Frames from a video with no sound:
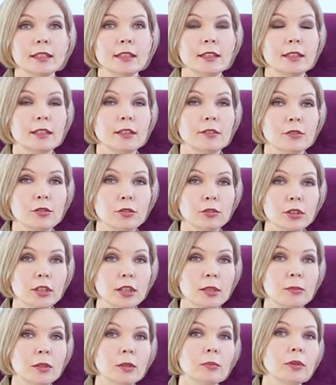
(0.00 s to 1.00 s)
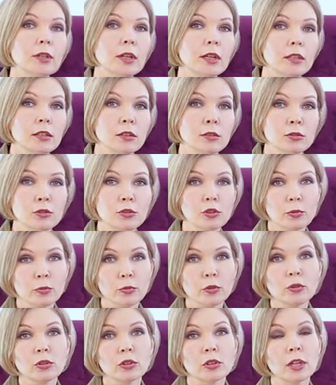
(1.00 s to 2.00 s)
и все-таки мне приходилось очень
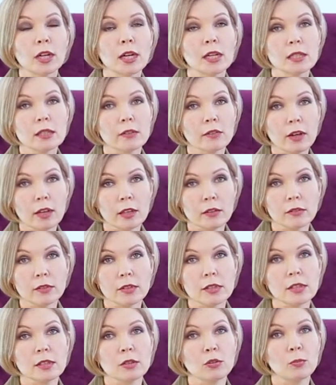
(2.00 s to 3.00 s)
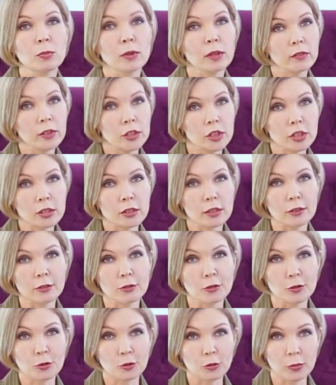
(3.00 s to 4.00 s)
много осваивать управленческих
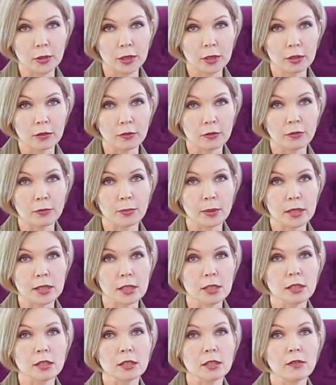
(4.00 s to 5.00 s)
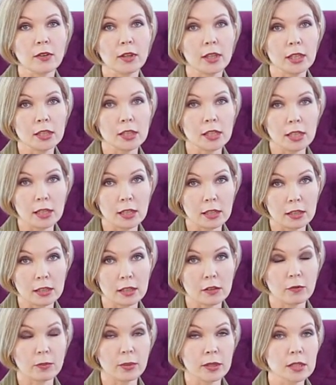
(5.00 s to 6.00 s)
инструментов в процессе своей
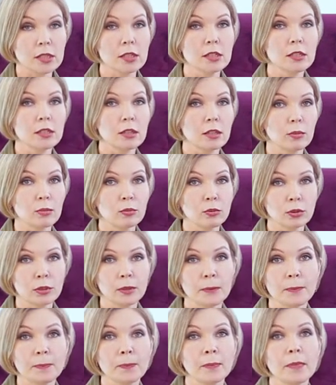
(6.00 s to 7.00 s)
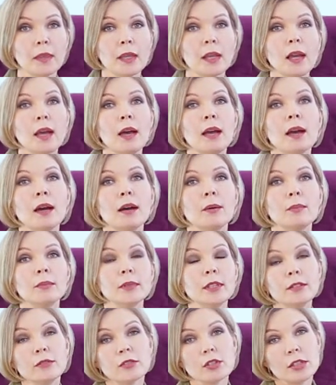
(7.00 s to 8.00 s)
деятельности, в процессе работы.
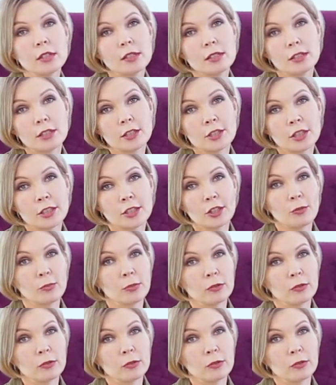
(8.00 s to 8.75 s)
Мне в жизни, я считаю,